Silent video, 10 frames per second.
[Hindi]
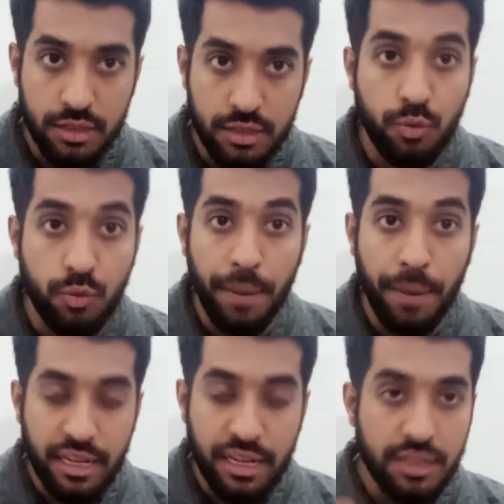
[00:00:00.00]
वो बाय
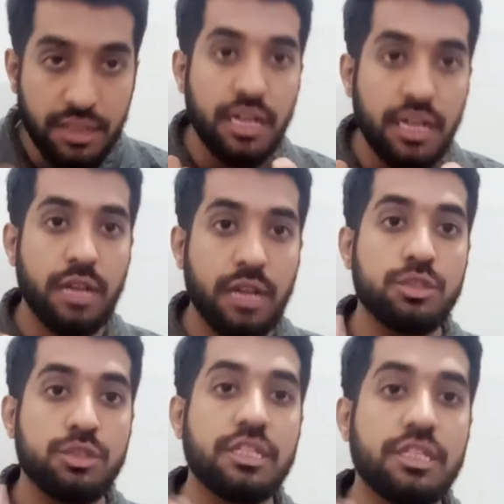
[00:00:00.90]
करना चाह रहा है
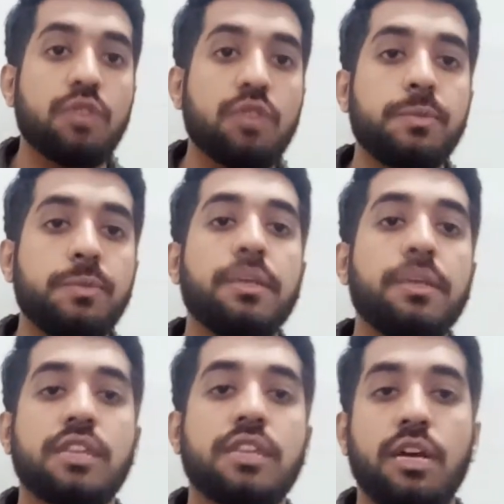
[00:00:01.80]
कुछ इसलिए रिक्वेस्ट पब्लिश
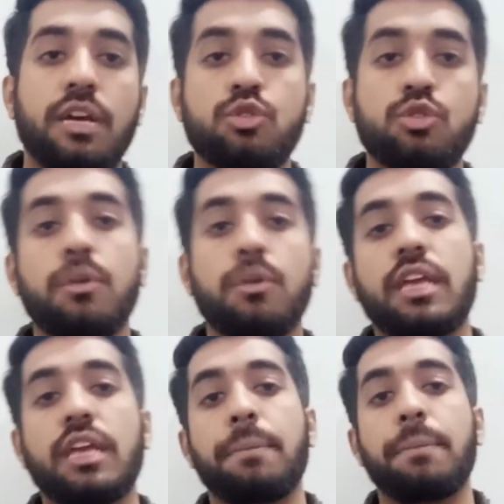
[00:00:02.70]
कर रहा है उसको बोलते
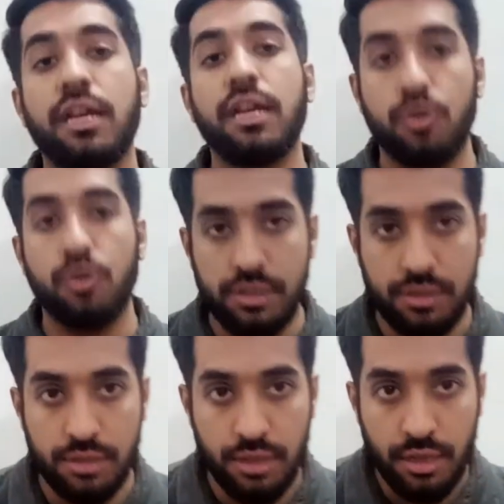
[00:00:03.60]
हैं बायर रिक्वेस्ट
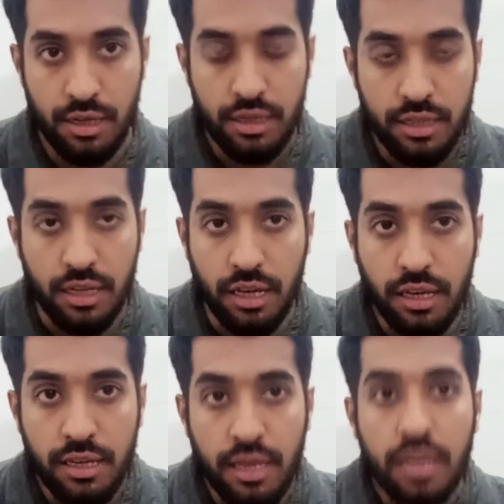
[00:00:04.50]
ठीक है
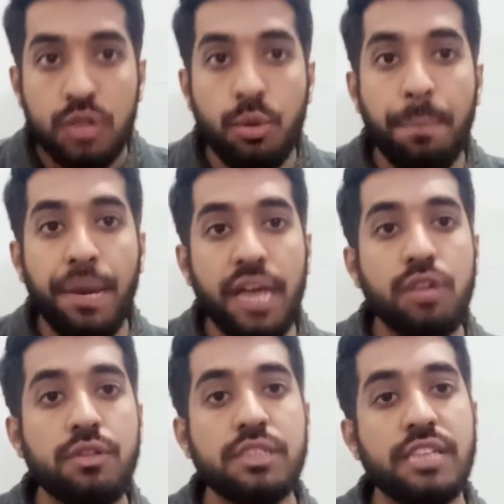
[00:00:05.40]
तो बाय
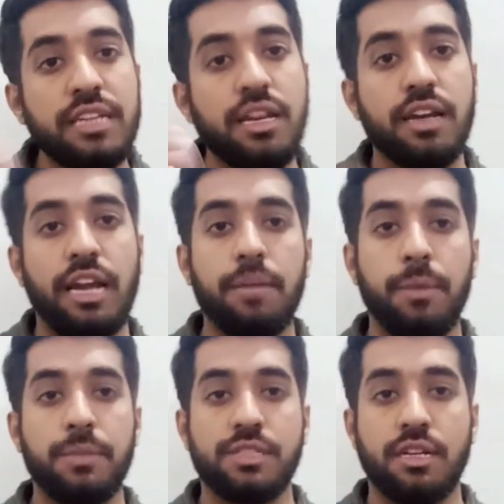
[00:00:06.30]
रिक्वेस्ट यानी कि क्लाइंट
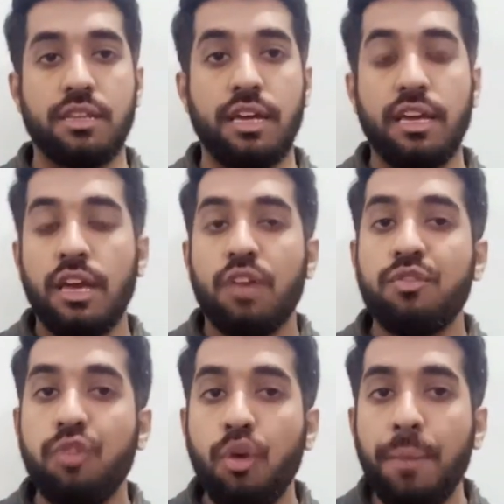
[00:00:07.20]
पब्लिश करता है
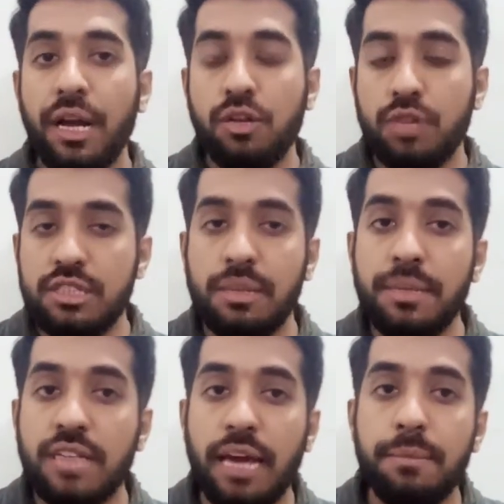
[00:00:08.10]
वो बाय रिक्वेस्ट
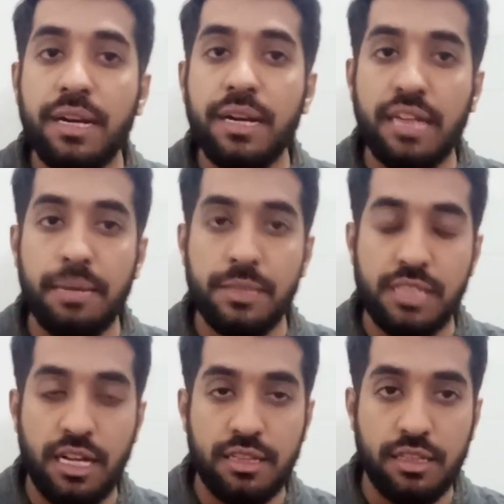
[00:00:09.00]
हमें टाइम बाय टाइम नज़र
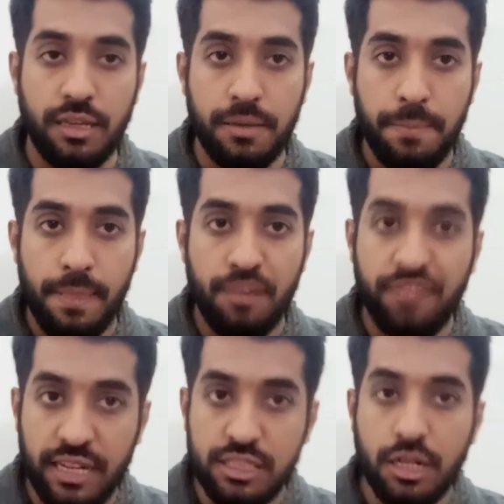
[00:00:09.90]
आती है
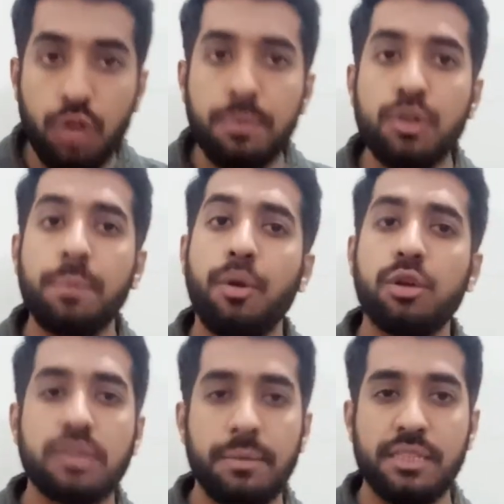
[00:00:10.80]
फ्रेश अकाउंट में तो बहुत
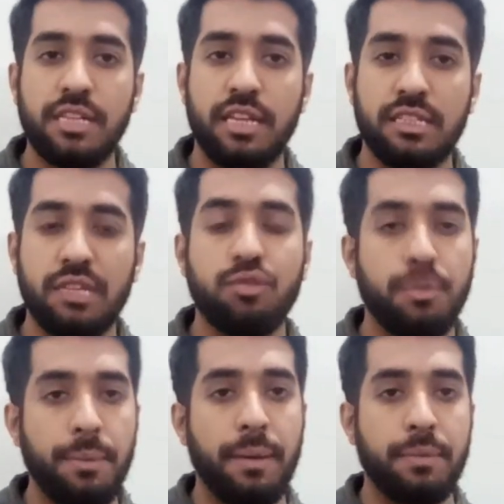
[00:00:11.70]
कम नज़र आती है वो भी
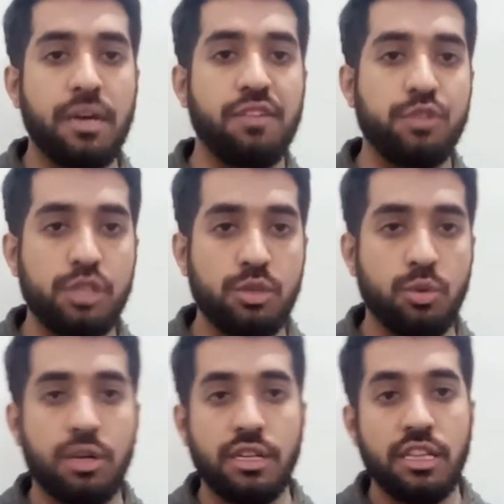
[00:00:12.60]
मैं आपके कंफ्यूजन दूर
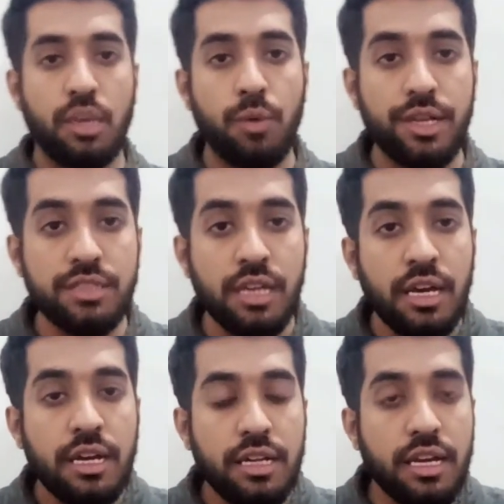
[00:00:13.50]
कर देता हूँ आज
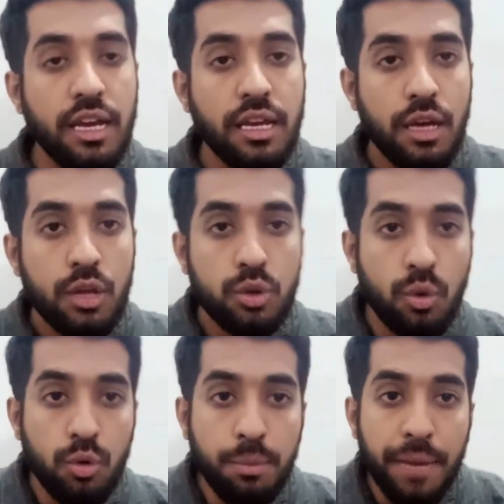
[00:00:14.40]
ठीक है तो
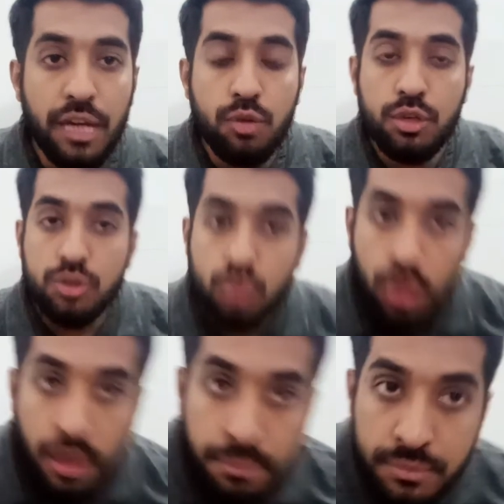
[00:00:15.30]
उन बाय रिक्वेस्ट को
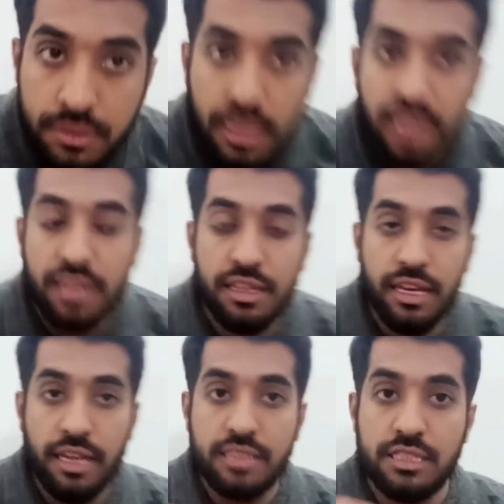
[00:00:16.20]
हम क्या करते
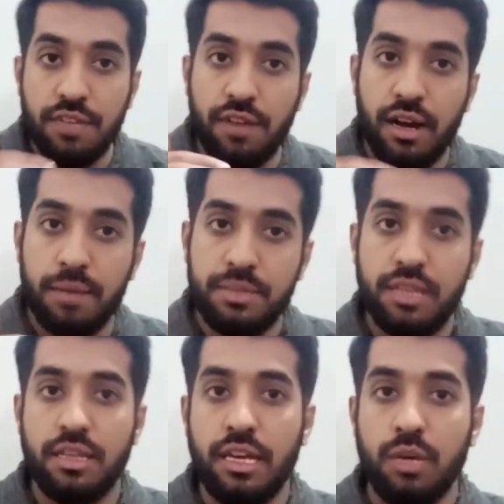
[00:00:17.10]
हैं जवाब
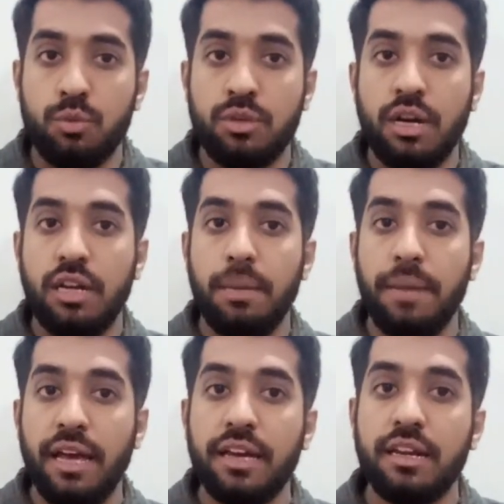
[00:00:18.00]
देते हैं उनका
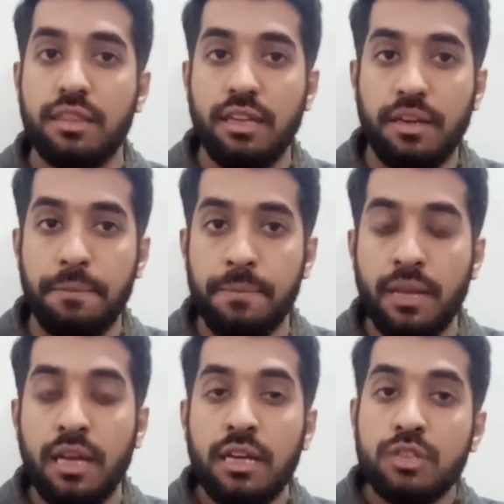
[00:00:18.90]
रिप्लाई करते हैं
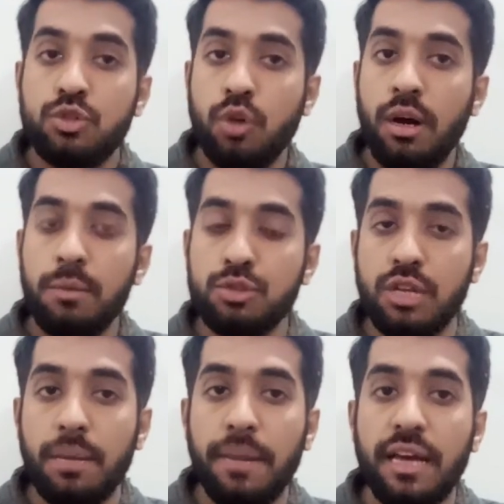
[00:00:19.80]
जो हम उसका
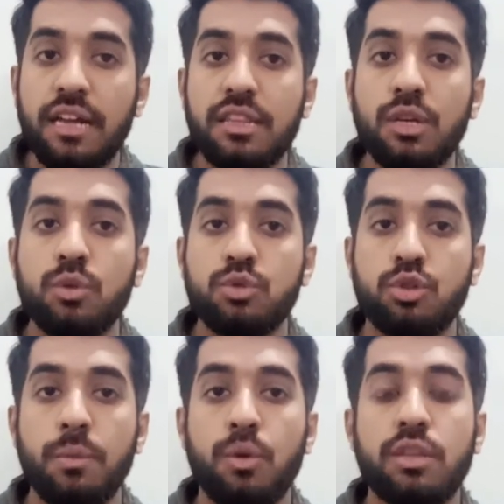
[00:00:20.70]
रिप्लाई करते हैं उसको
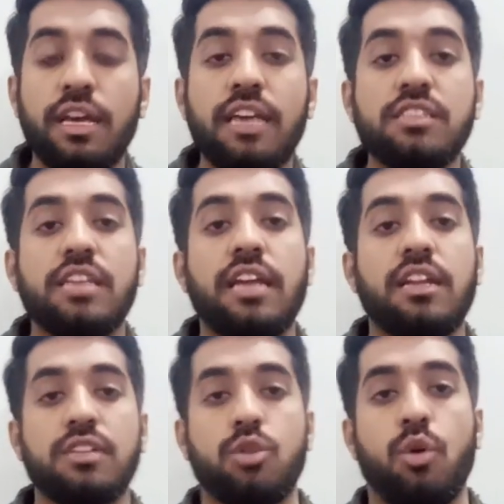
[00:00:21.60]
बोलते हैं
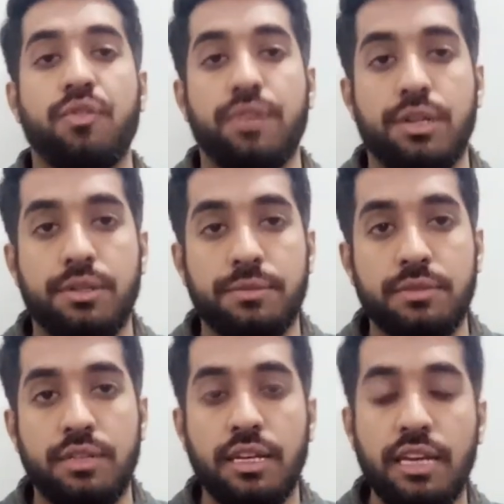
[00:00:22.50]
सेलर्स ऑफर
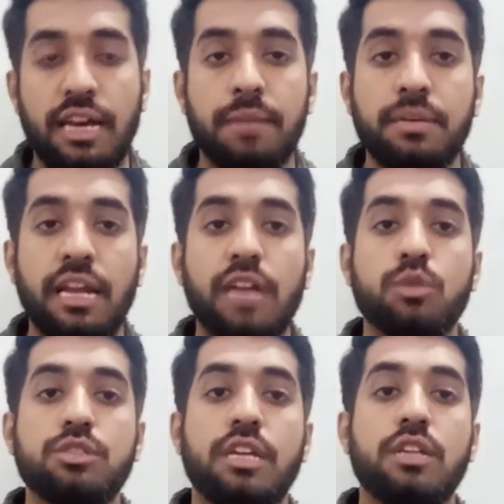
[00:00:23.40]
ठीक है हम क्लाइंट को
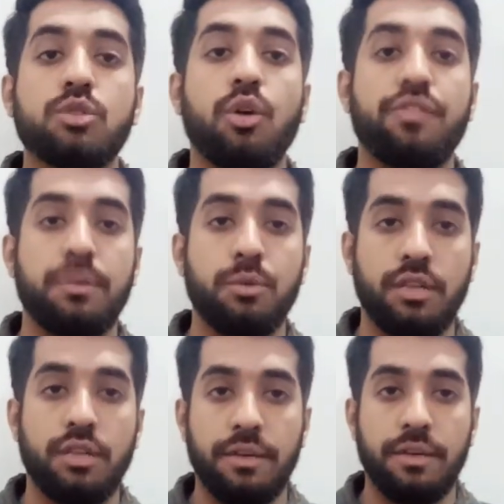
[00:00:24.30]
सेलर्स ऑफर बोलते हैं